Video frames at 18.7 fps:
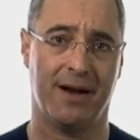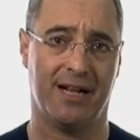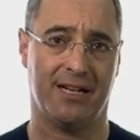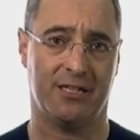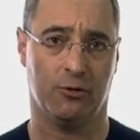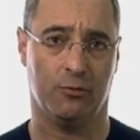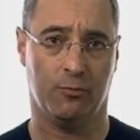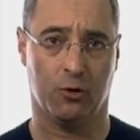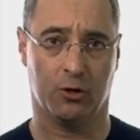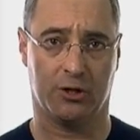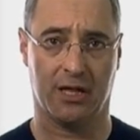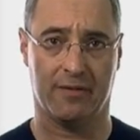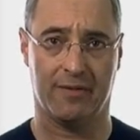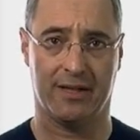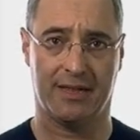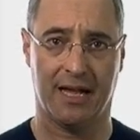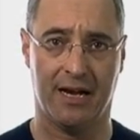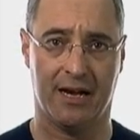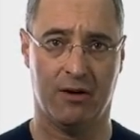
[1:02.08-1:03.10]
para el soporte
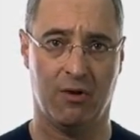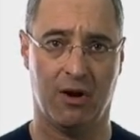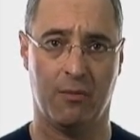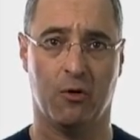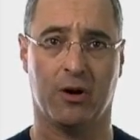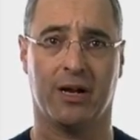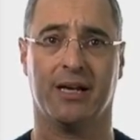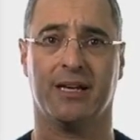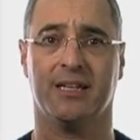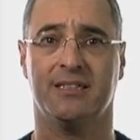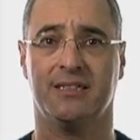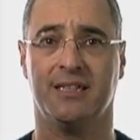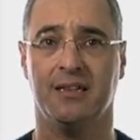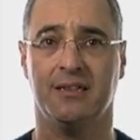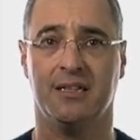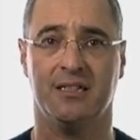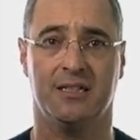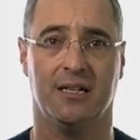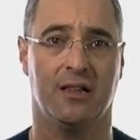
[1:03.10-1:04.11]
vital en una mujer
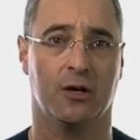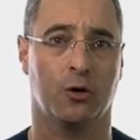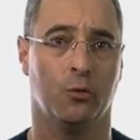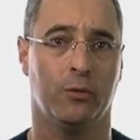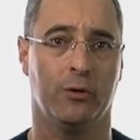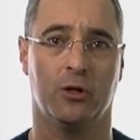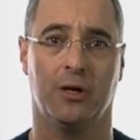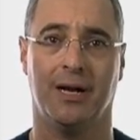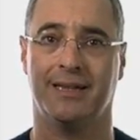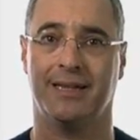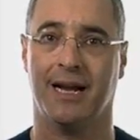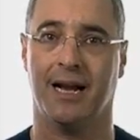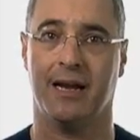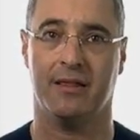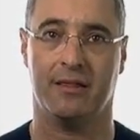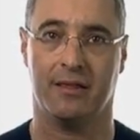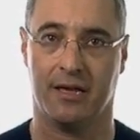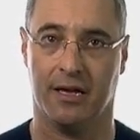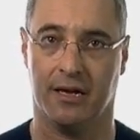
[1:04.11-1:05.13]
gestante es el de cúbito lateral
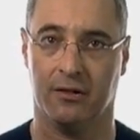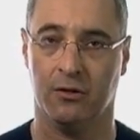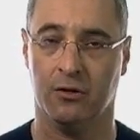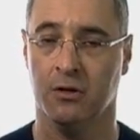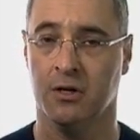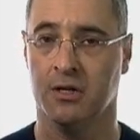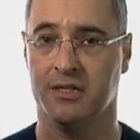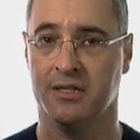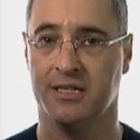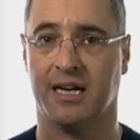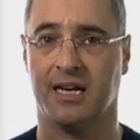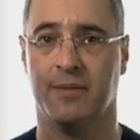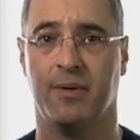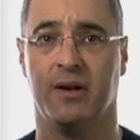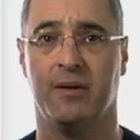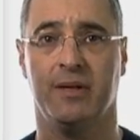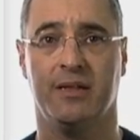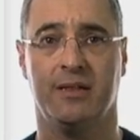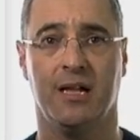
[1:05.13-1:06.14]
izquierdo, ya que
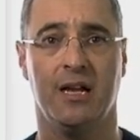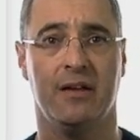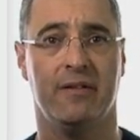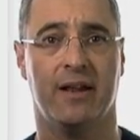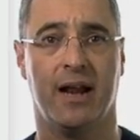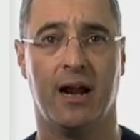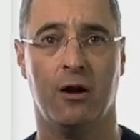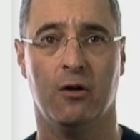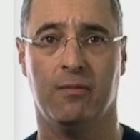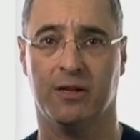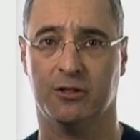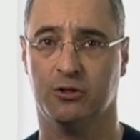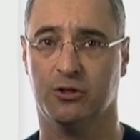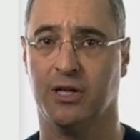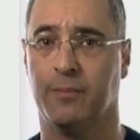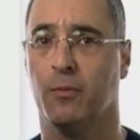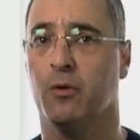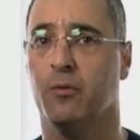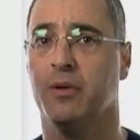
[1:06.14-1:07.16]
permite liberar los
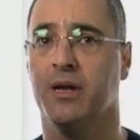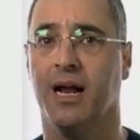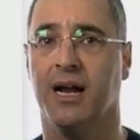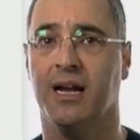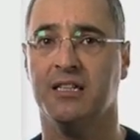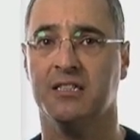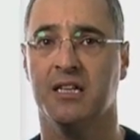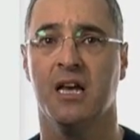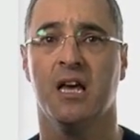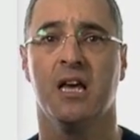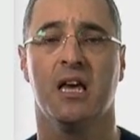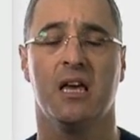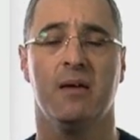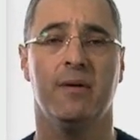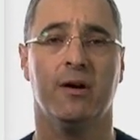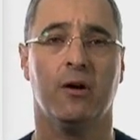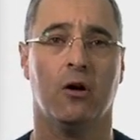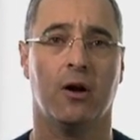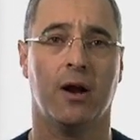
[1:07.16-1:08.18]
vasos abdominales y
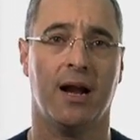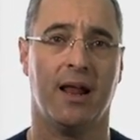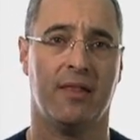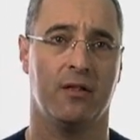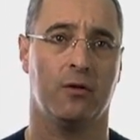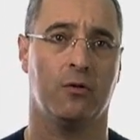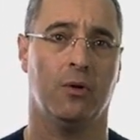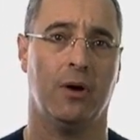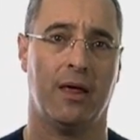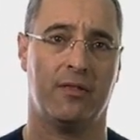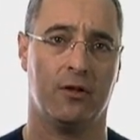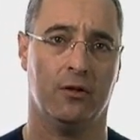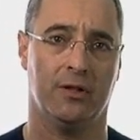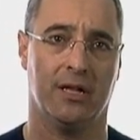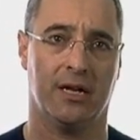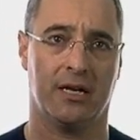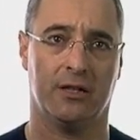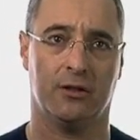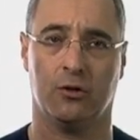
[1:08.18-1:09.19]
mejorar la circulación
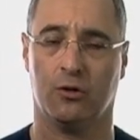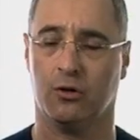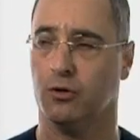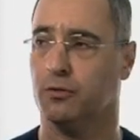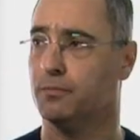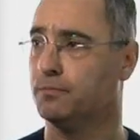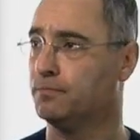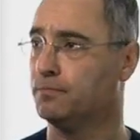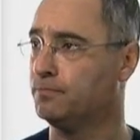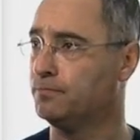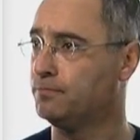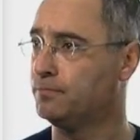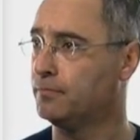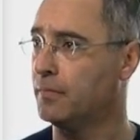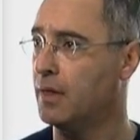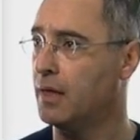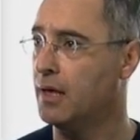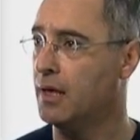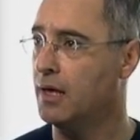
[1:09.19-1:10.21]
de retorno.
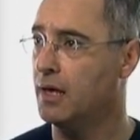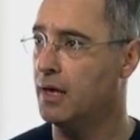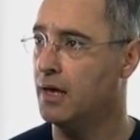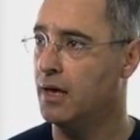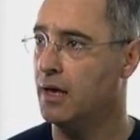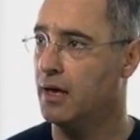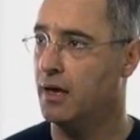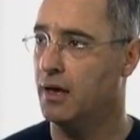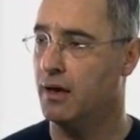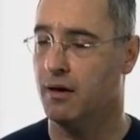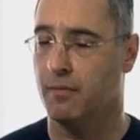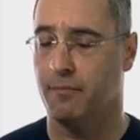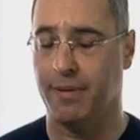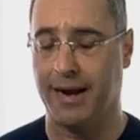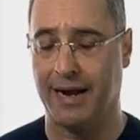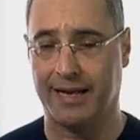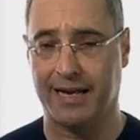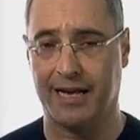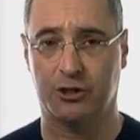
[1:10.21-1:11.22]

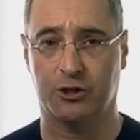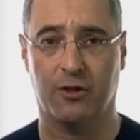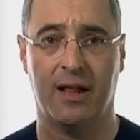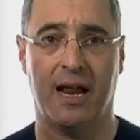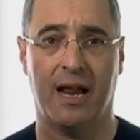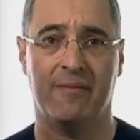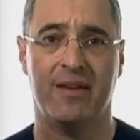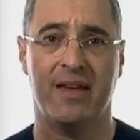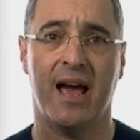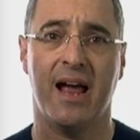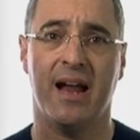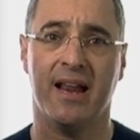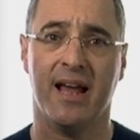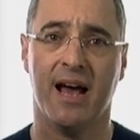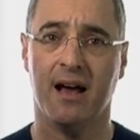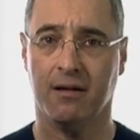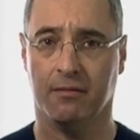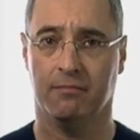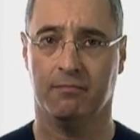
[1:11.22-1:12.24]
Para el caso de la vía
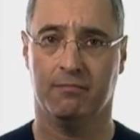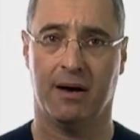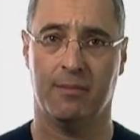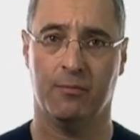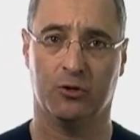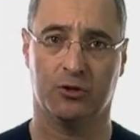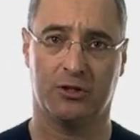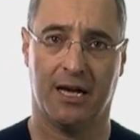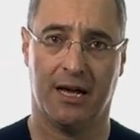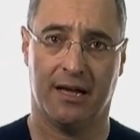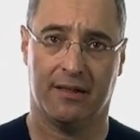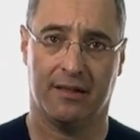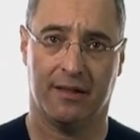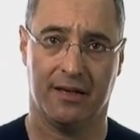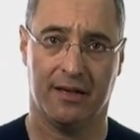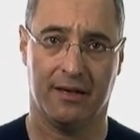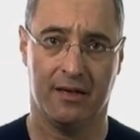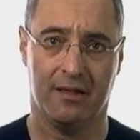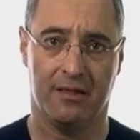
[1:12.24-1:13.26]
aérea, vamos a
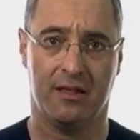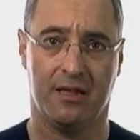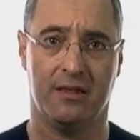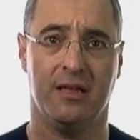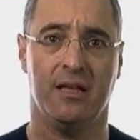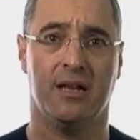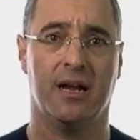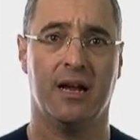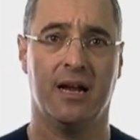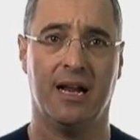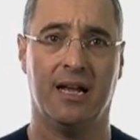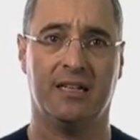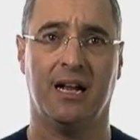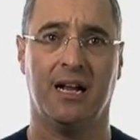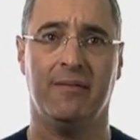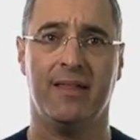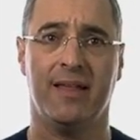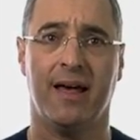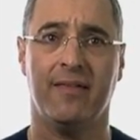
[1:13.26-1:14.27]
incidir en la
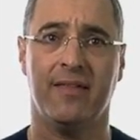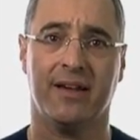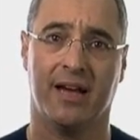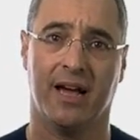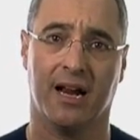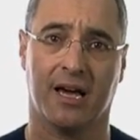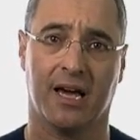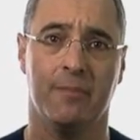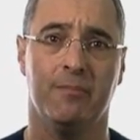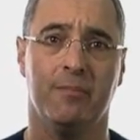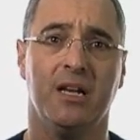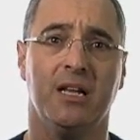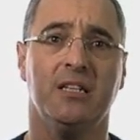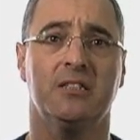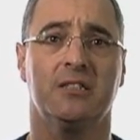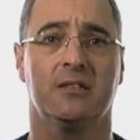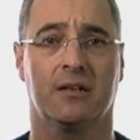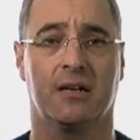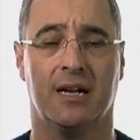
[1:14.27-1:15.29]
salvedad de que el
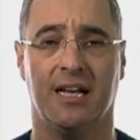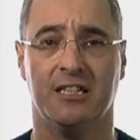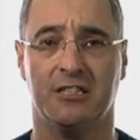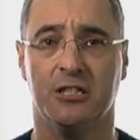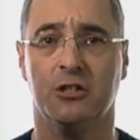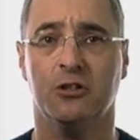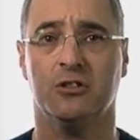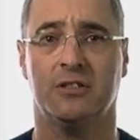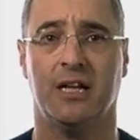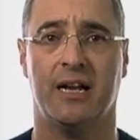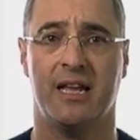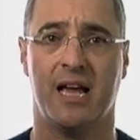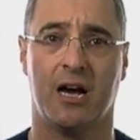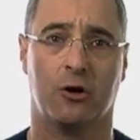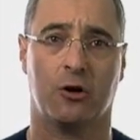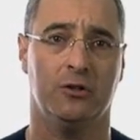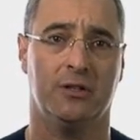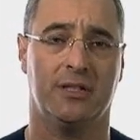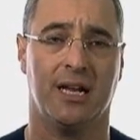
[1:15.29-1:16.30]
Heimlich clásico
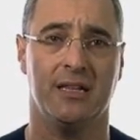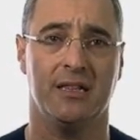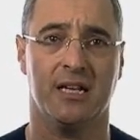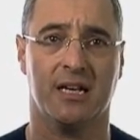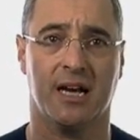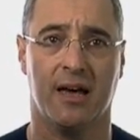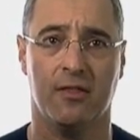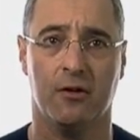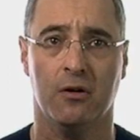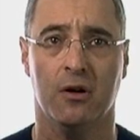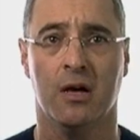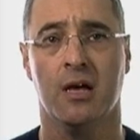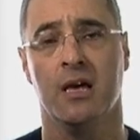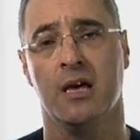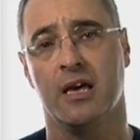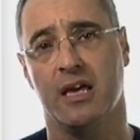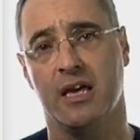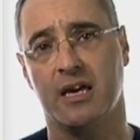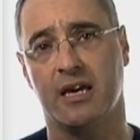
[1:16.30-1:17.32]
estaría contraindicado
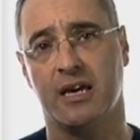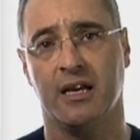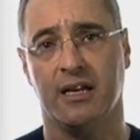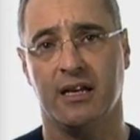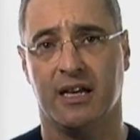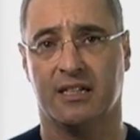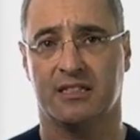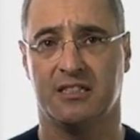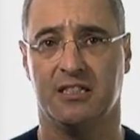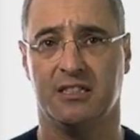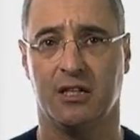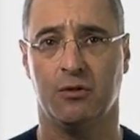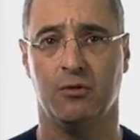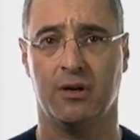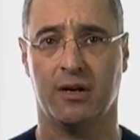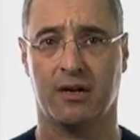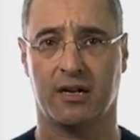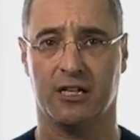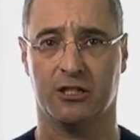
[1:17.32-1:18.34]
y que existe
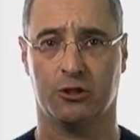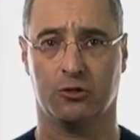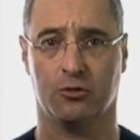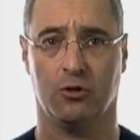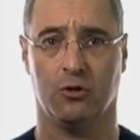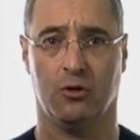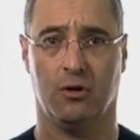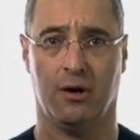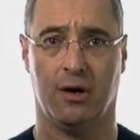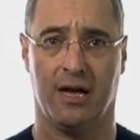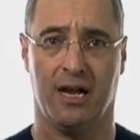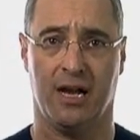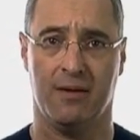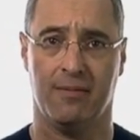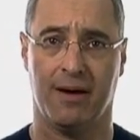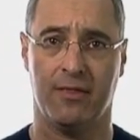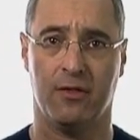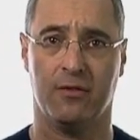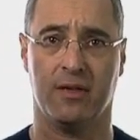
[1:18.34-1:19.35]
un riesgo
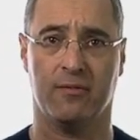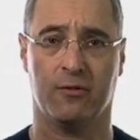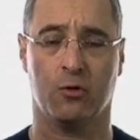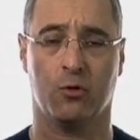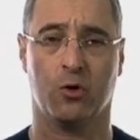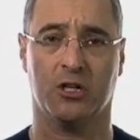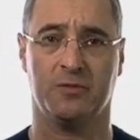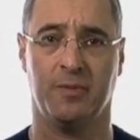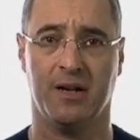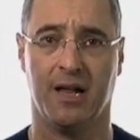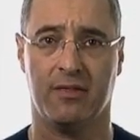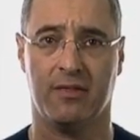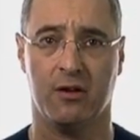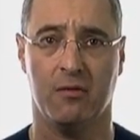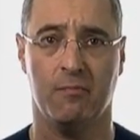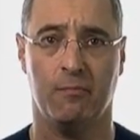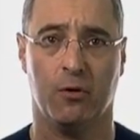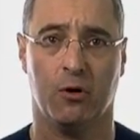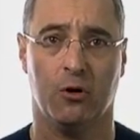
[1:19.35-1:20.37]
elevado de
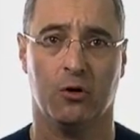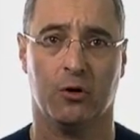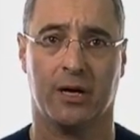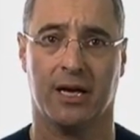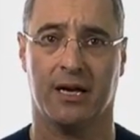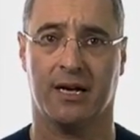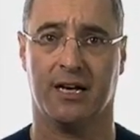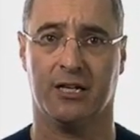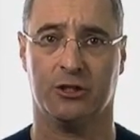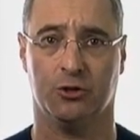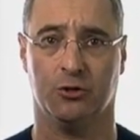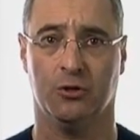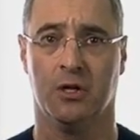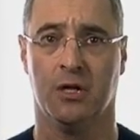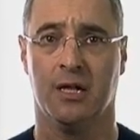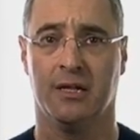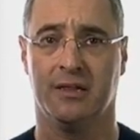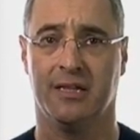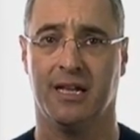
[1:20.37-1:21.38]
broncoaspiración, por lo que en caso
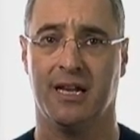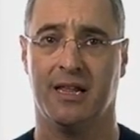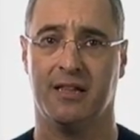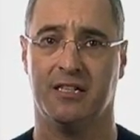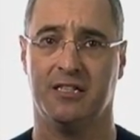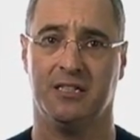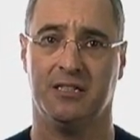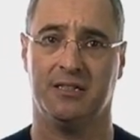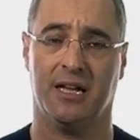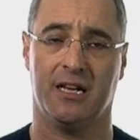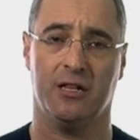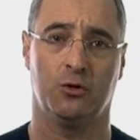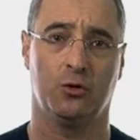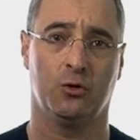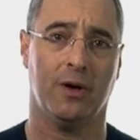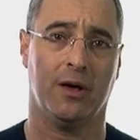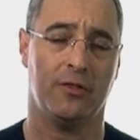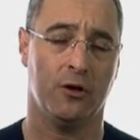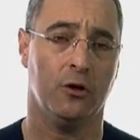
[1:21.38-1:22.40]
de necesitar
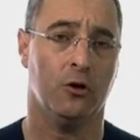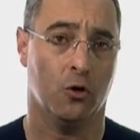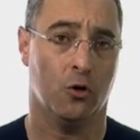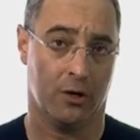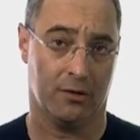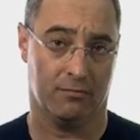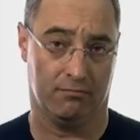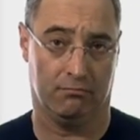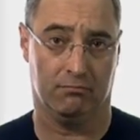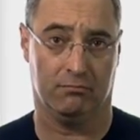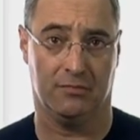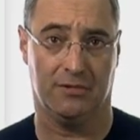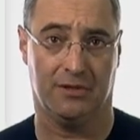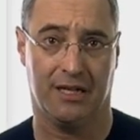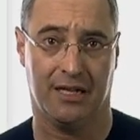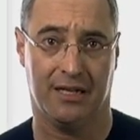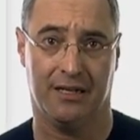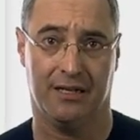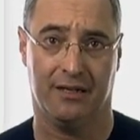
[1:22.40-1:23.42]
intubación, o
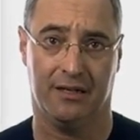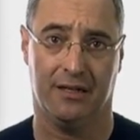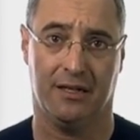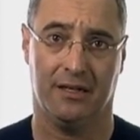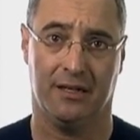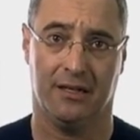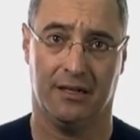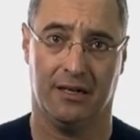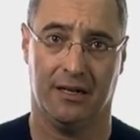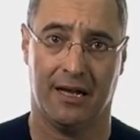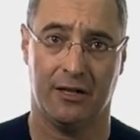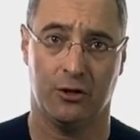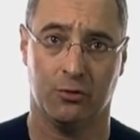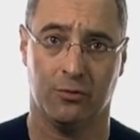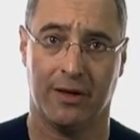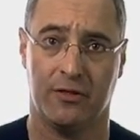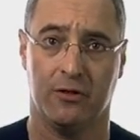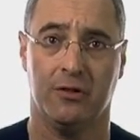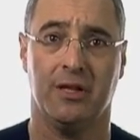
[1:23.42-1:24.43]
eh, la
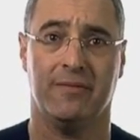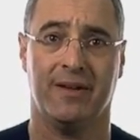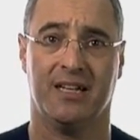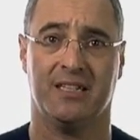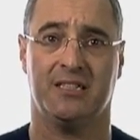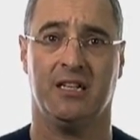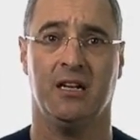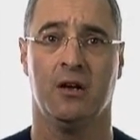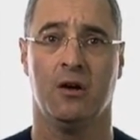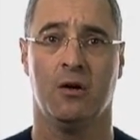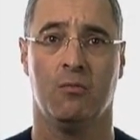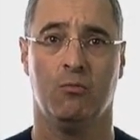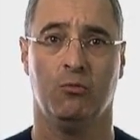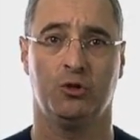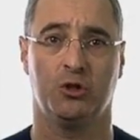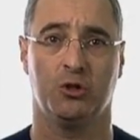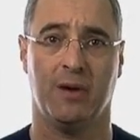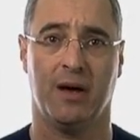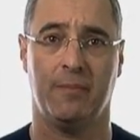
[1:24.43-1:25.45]
intubación deberá ser
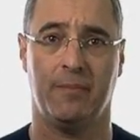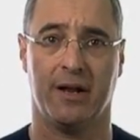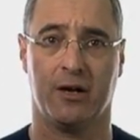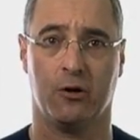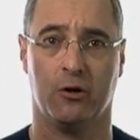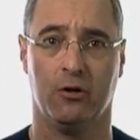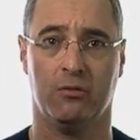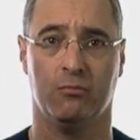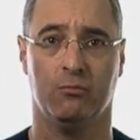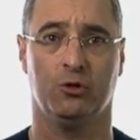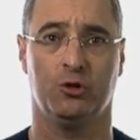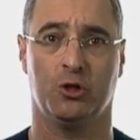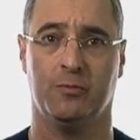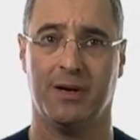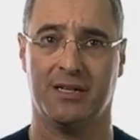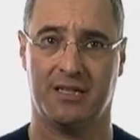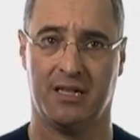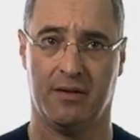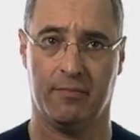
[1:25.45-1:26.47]
mucho más precoz, mucho
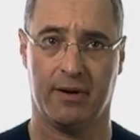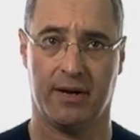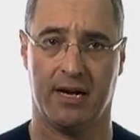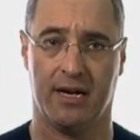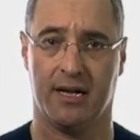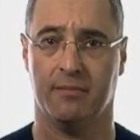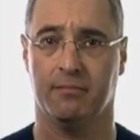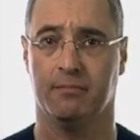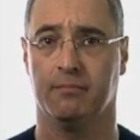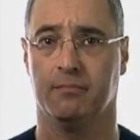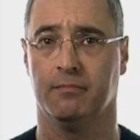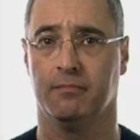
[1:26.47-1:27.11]
más temprana.